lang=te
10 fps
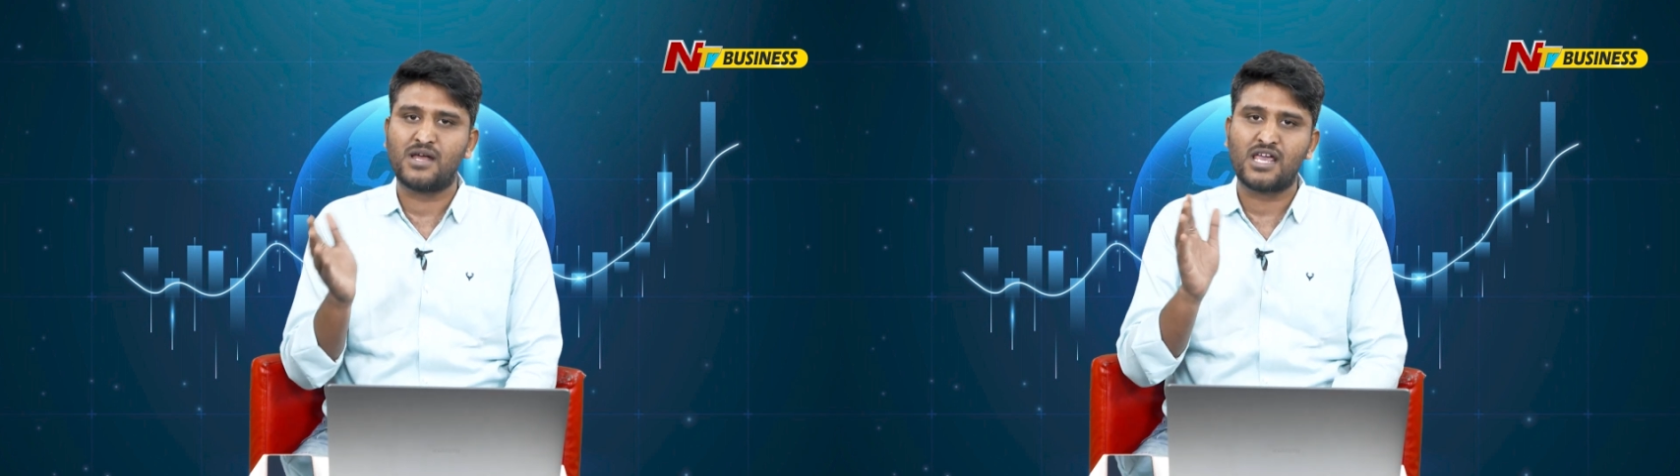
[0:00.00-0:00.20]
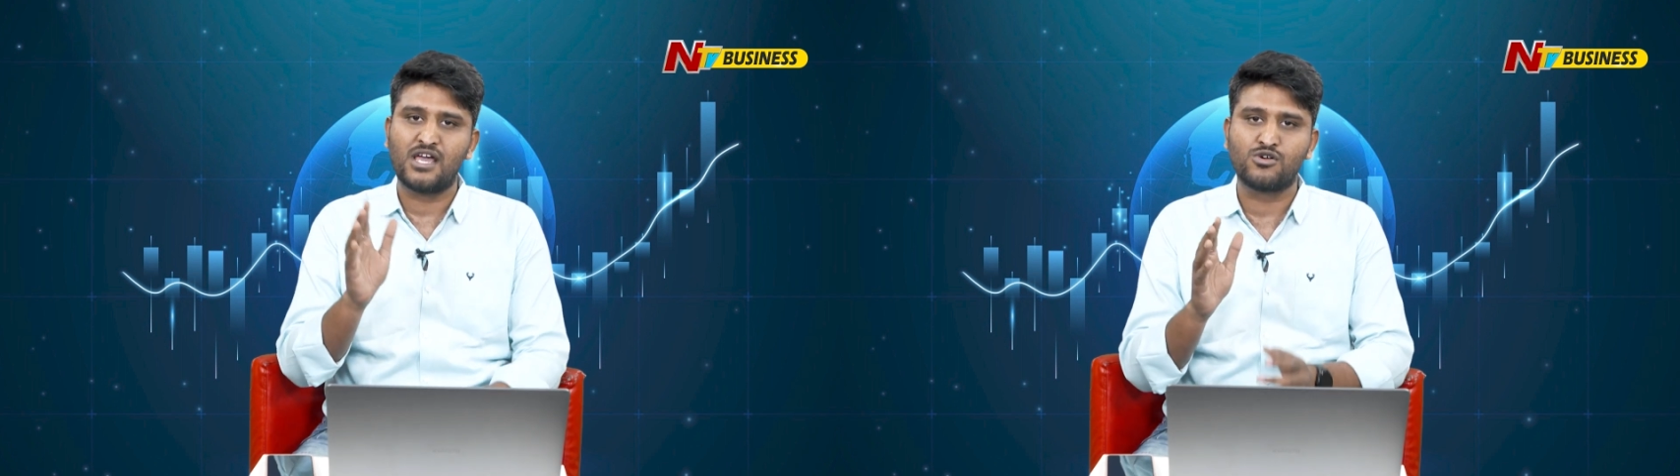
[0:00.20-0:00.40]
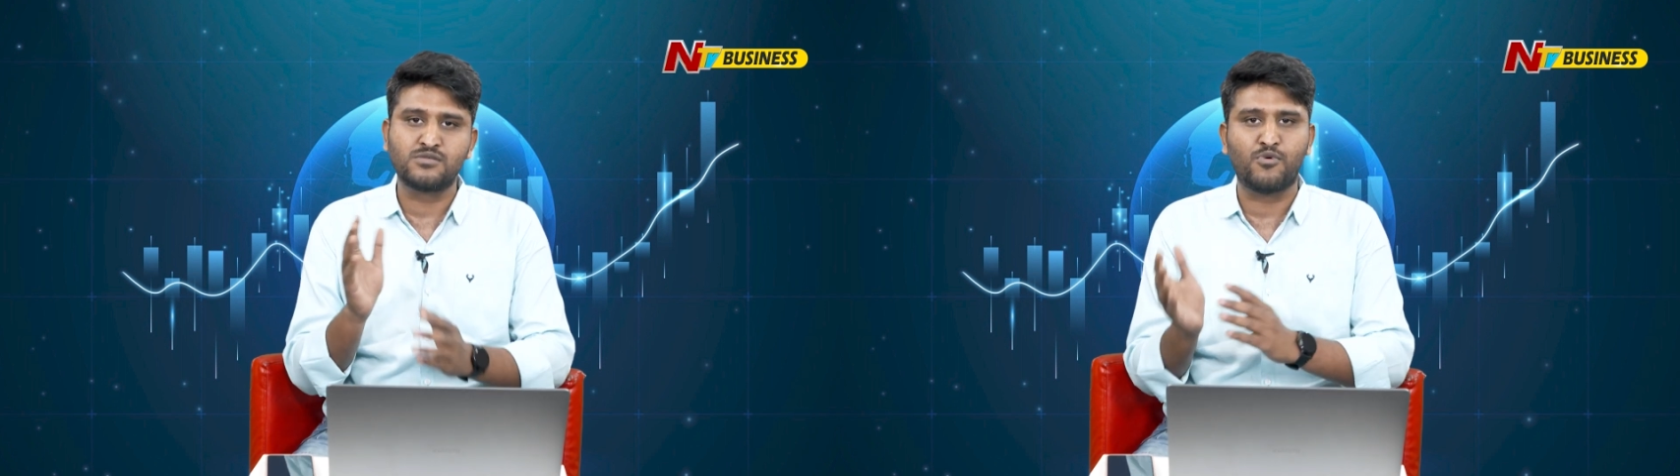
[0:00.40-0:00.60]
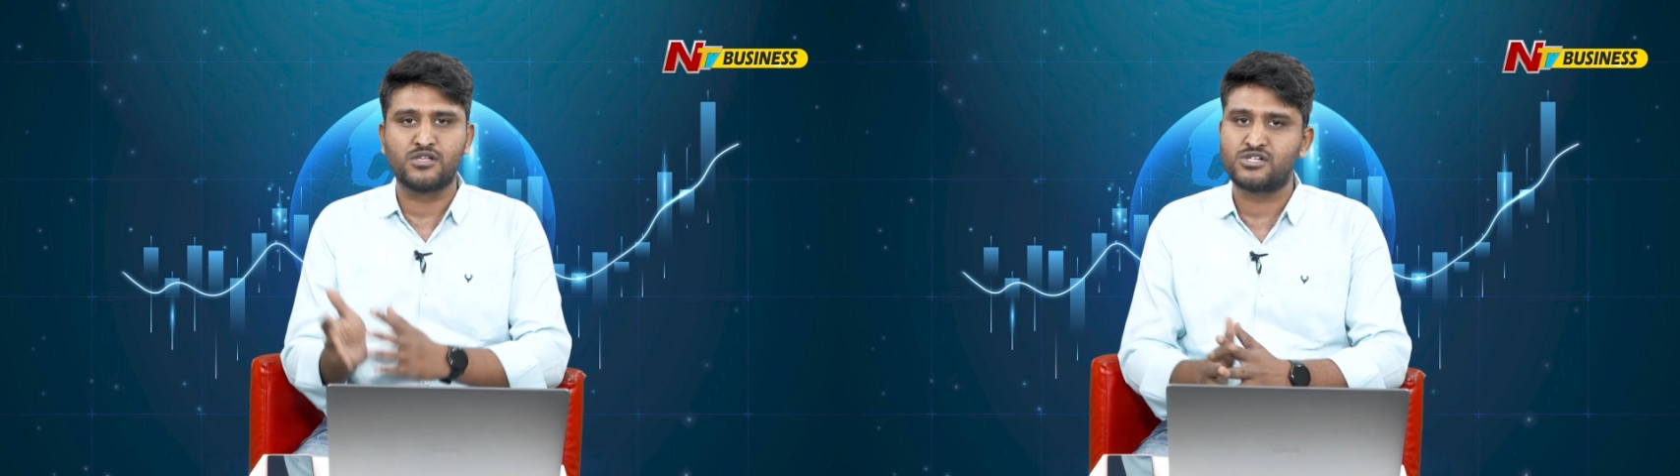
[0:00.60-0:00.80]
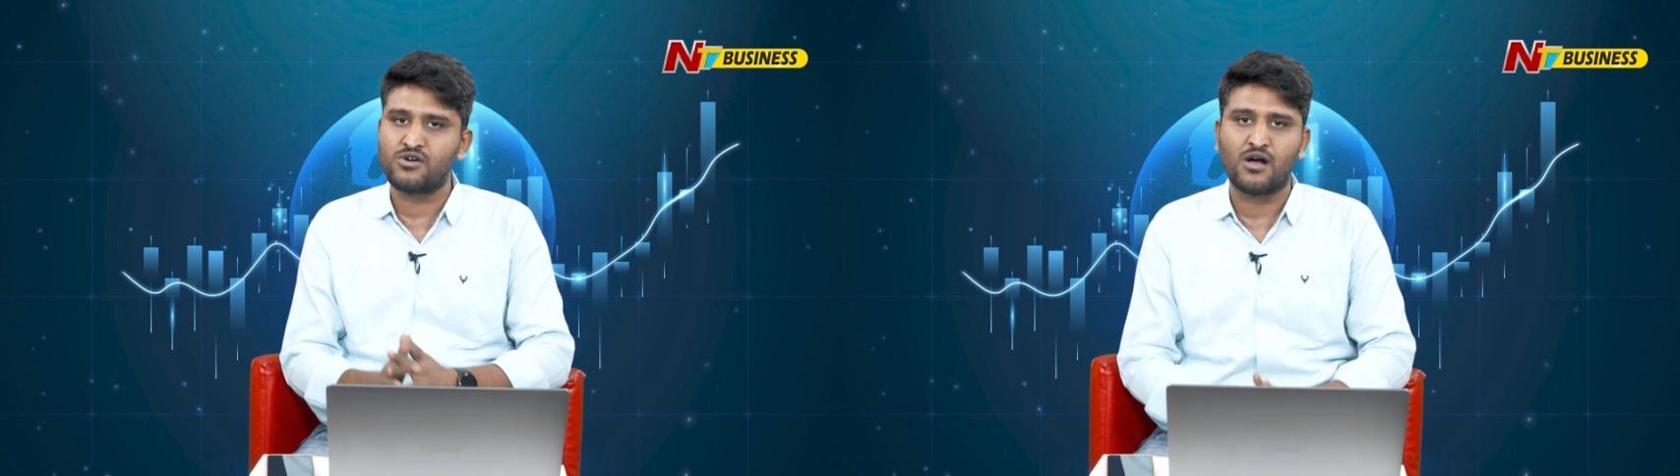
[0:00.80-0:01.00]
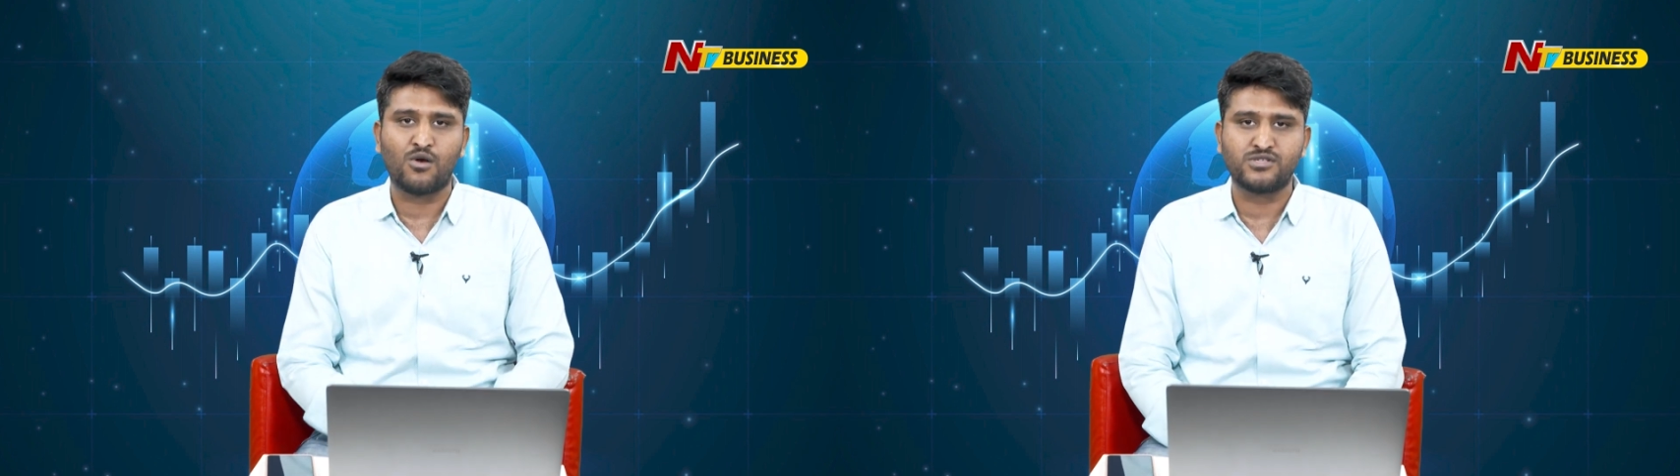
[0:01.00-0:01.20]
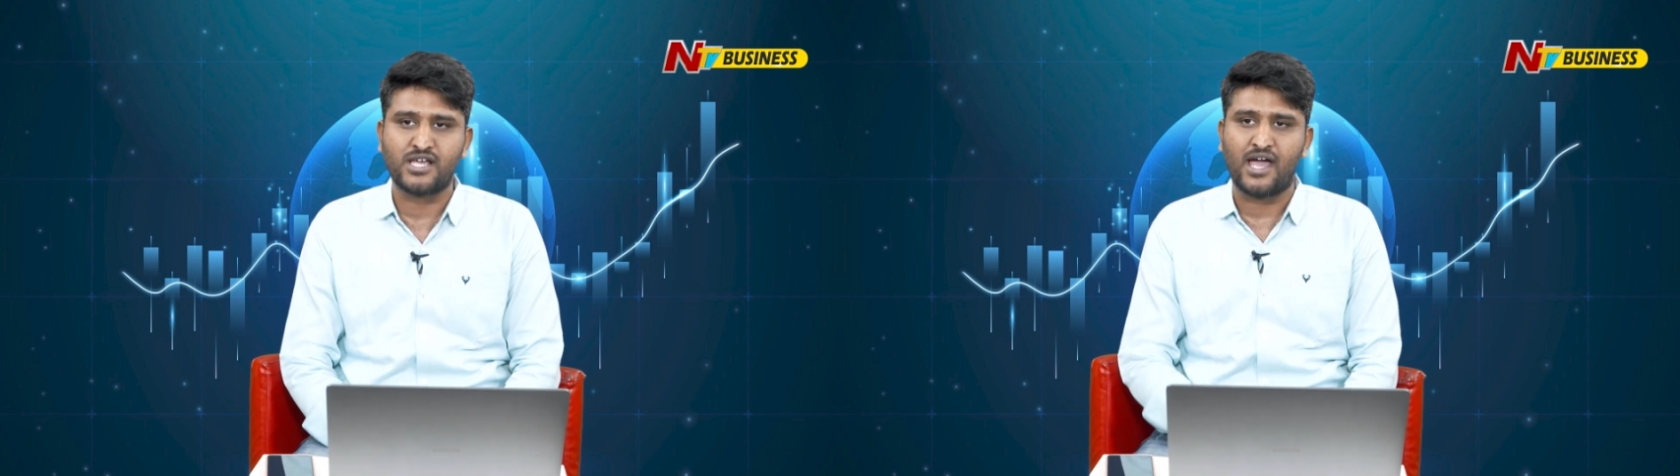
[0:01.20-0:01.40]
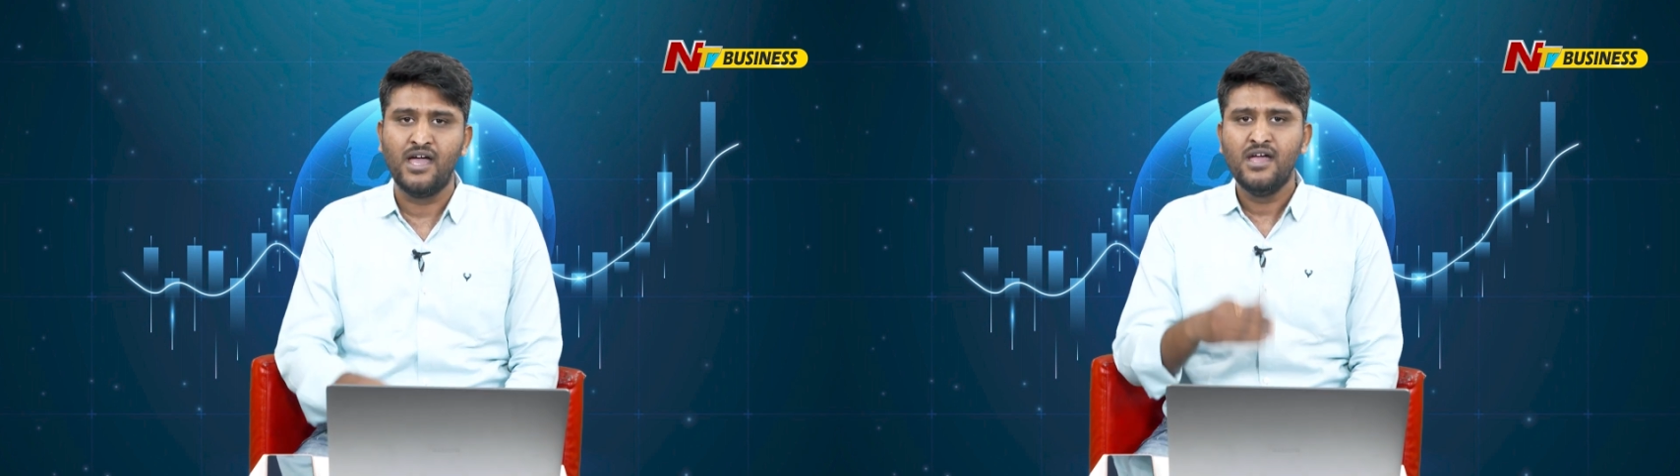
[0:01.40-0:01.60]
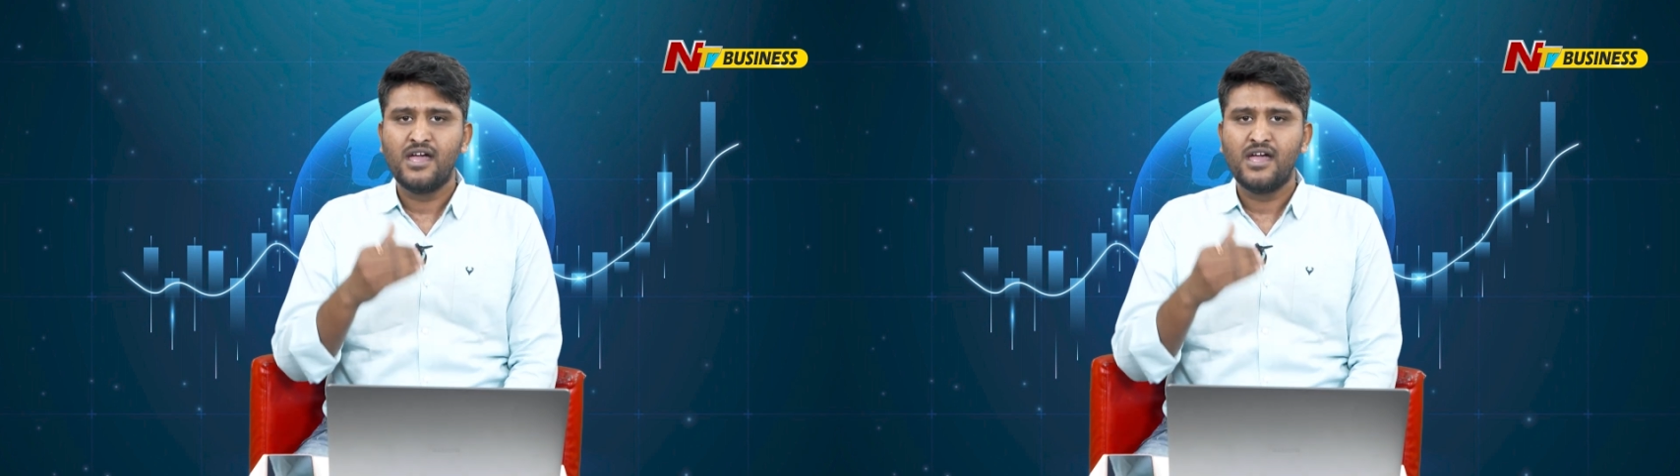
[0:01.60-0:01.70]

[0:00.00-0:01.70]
మనకి ఈరోజు పాజిటివ్గా క్లోజ్ అయ్యాయి